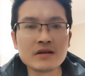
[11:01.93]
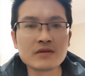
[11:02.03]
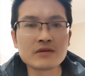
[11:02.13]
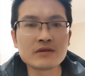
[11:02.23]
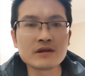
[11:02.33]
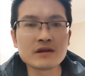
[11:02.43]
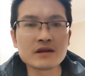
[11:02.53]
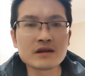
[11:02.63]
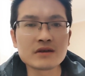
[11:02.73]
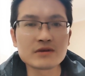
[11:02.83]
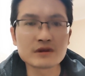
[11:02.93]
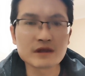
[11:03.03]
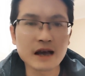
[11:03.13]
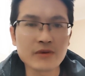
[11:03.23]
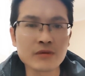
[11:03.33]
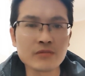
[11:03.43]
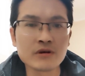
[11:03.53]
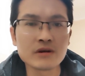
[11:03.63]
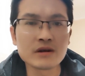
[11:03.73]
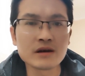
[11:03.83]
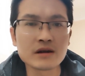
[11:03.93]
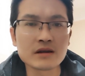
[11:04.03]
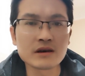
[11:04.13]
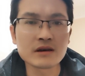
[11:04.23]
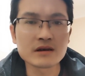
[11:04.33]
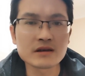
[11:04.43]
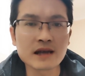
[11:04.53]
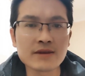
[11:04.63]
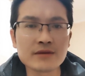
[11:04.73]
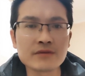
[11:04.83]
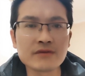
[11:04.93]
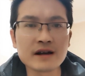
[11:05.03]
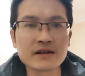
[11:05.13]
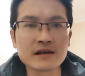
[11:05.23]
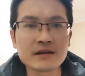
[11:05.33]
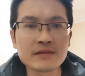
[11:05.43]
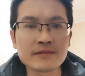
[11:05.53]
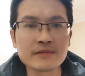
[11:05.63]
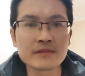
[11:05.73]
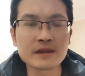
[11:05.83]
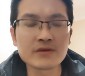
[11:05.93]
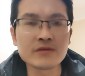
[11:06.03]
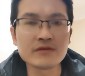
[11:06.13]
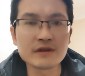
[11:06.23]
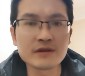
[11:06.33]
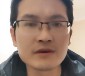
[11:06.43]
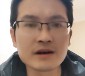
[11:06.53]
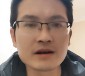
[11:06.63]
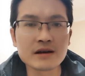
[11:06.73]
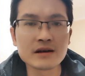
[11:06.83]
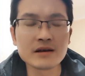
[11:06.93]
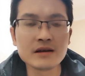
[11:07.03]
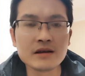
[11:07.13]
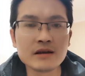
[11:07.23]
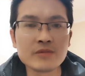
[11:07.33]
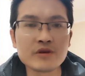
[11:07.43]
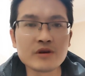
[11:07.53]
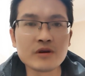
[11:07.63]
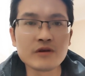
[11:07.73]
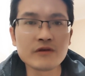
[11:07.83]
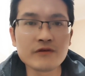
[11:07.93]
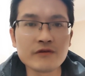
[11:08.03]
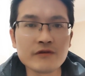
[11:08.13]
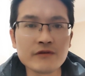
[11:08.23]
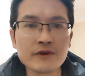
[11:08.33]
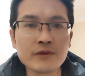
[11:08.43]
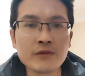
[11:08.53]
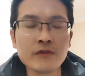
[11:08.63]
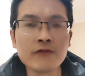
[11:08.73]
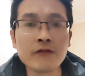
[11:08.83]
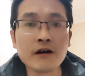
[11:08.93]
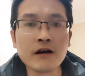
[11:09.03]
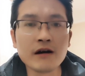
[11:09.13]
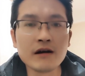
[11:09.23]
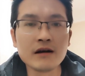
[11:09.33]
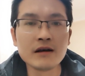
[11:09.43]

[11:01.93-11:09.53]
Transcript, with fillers: 如果说你去大规模的当一个产业去发展，没有蜂的话，可能比较费功夫啊。